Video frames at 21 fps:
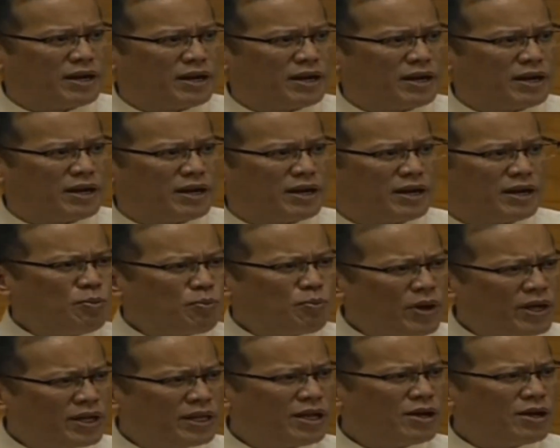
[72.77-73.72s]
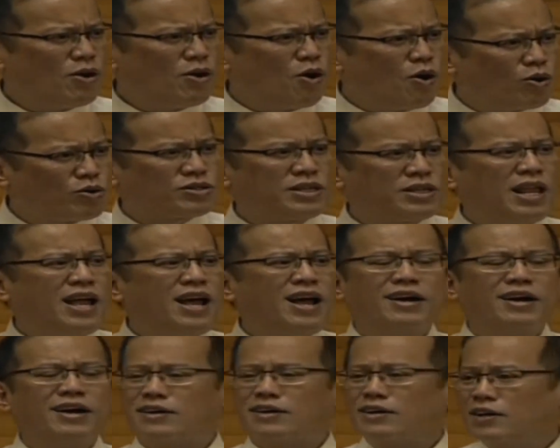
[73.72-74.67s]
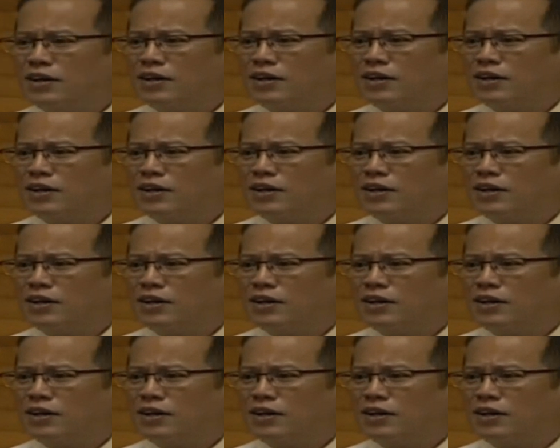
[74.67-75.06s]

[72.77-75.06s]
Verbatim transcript: Hindi pwedeng ox lang. Hindi